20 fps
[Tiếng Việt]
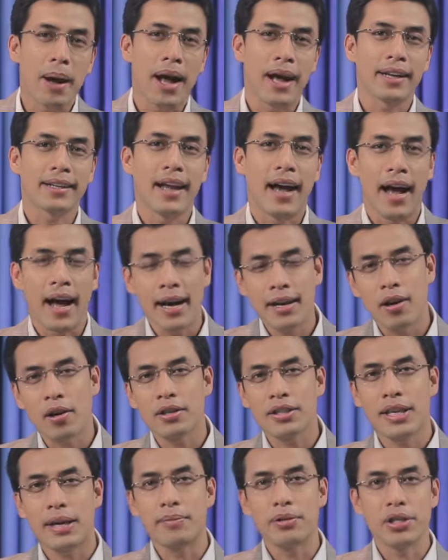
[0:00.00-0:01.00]
bạn đã
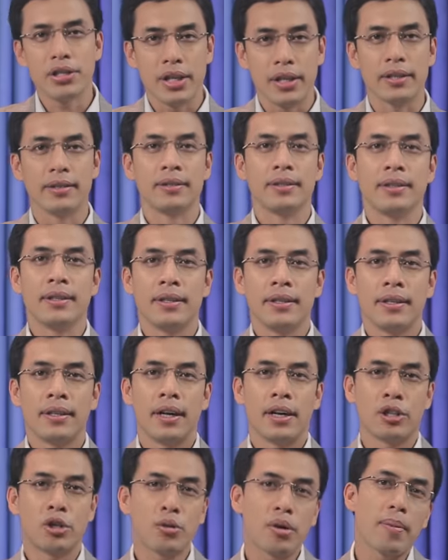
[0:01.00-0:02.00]
đón xem chương trình.
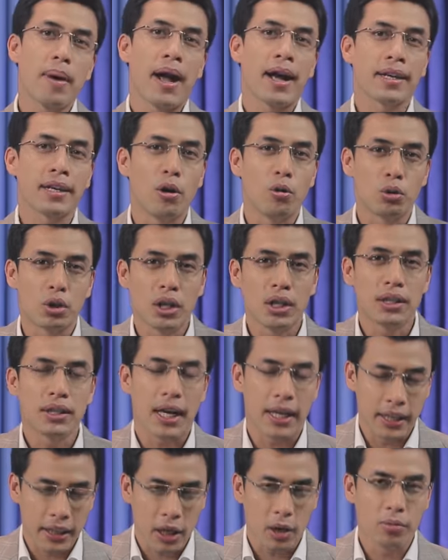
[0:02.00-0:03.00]
Chúc các bạn đầu tư
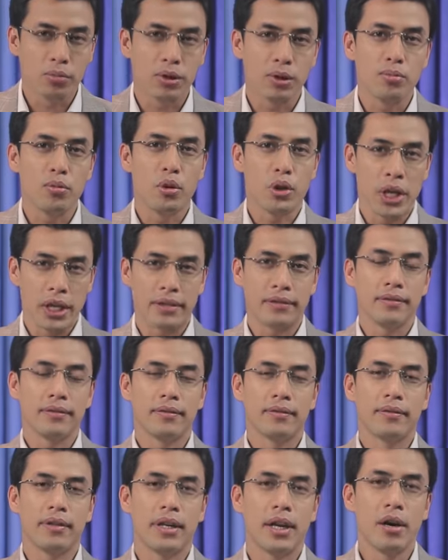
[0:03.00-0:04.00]
thành công trong mùa dịch.
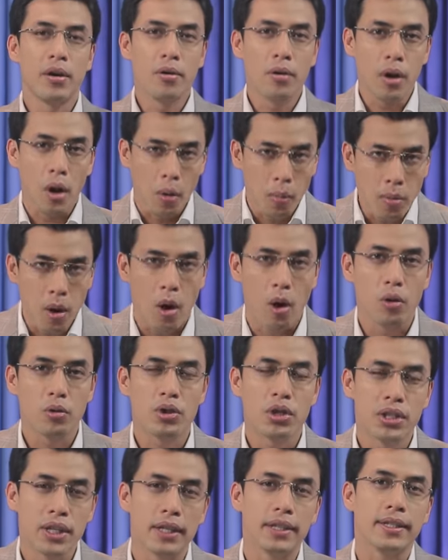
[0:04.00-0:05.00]
Và nếu ủng hộ
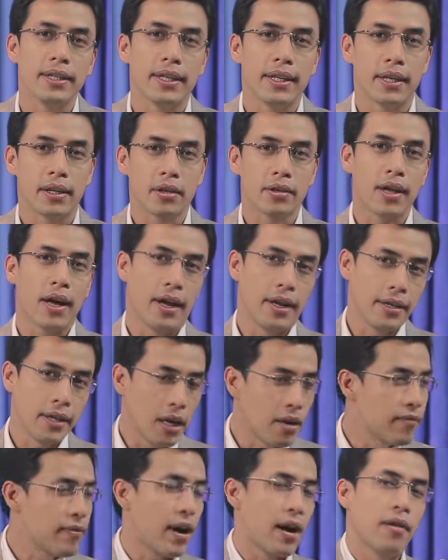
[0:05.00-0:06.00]
chương trình thì có thể
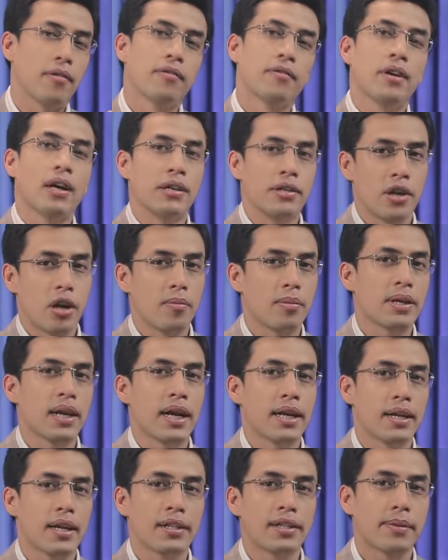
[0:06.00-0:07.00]
nhấn vào hình tròn bên
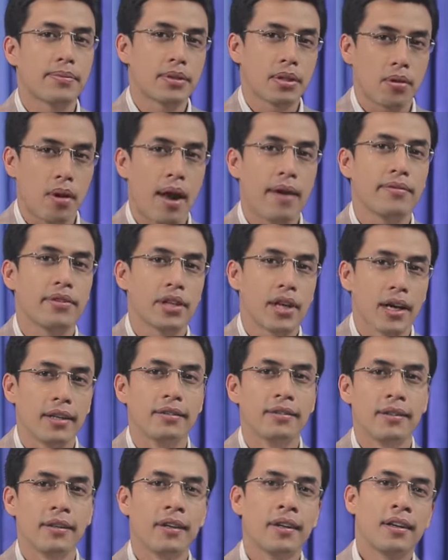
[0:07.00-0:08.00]
này để subscribe cho kênh.
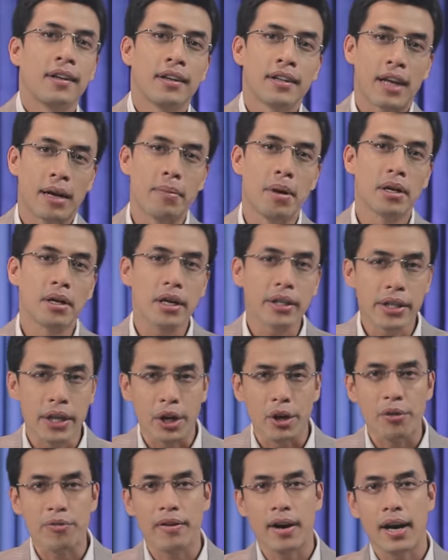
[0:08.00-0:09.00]
Cảm ơn rất
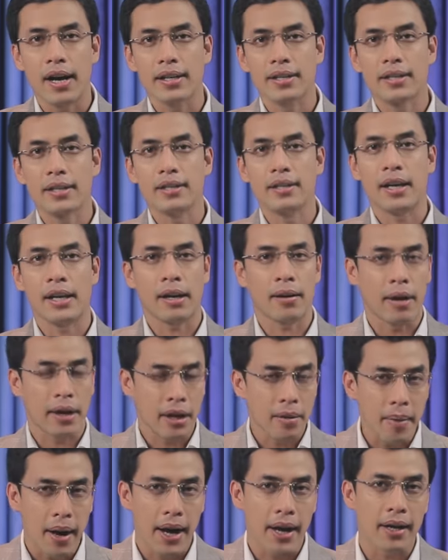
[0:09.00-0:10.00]
nhiều và xin hẹn gặp lại
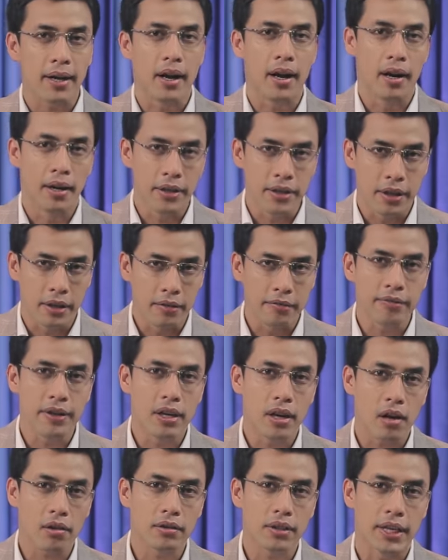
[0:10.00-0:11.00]
các bạn ở những
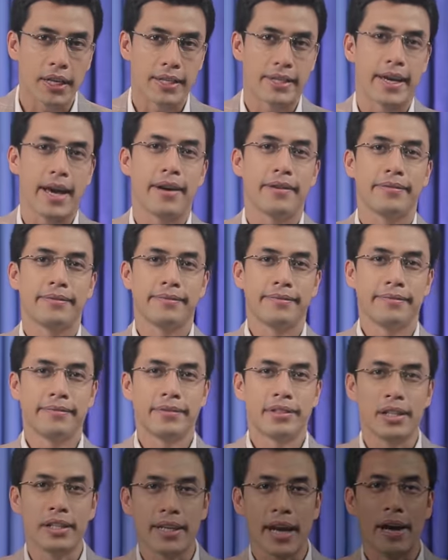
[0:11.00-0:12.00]
vlog kỳ sau. Xin